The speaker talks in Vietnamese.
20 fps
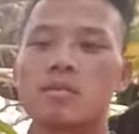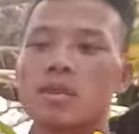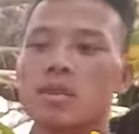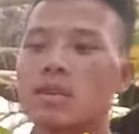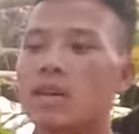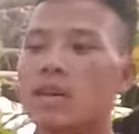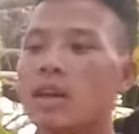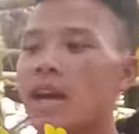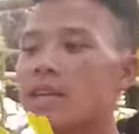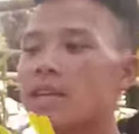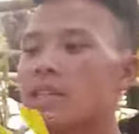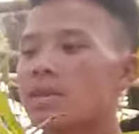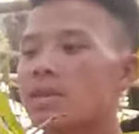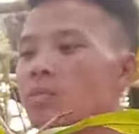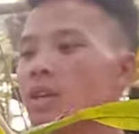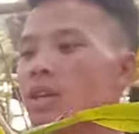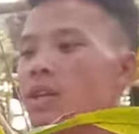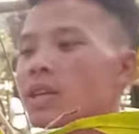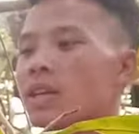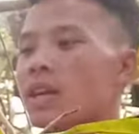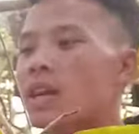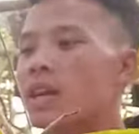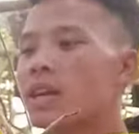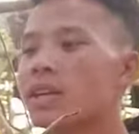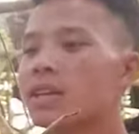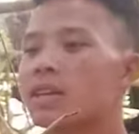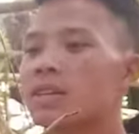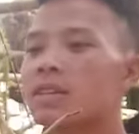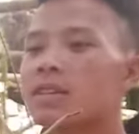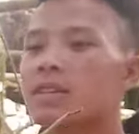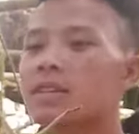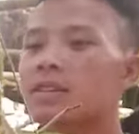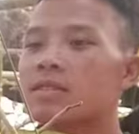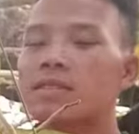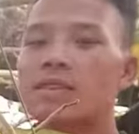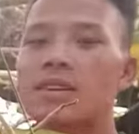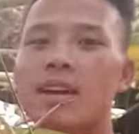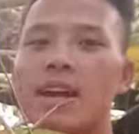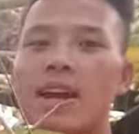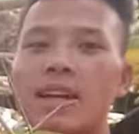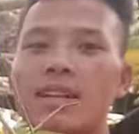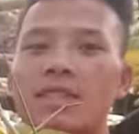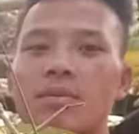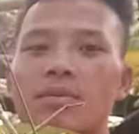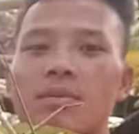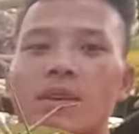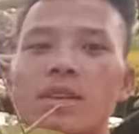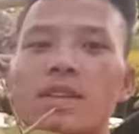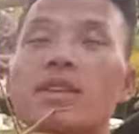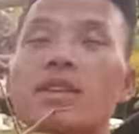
hai trăm nghìn nha. hai trăm nghìn.